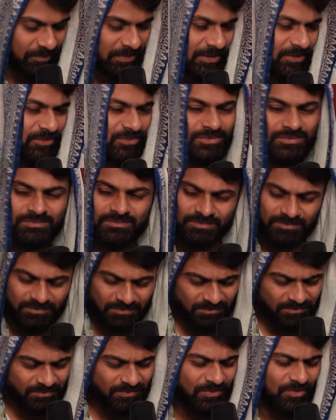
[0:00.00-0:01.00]
भाई उस-
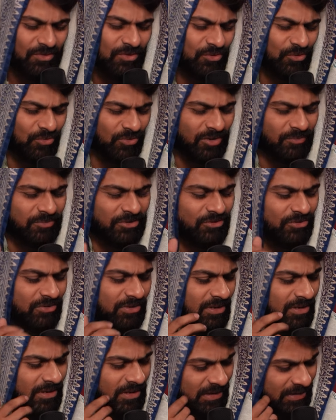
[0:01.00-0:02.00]
औरों का भी तो
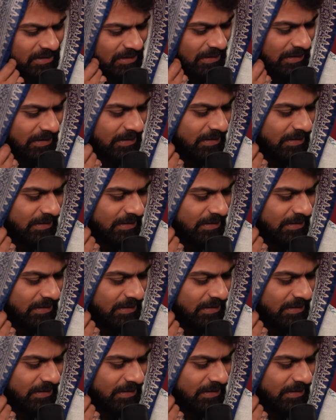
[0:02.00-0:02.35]
दिल रखना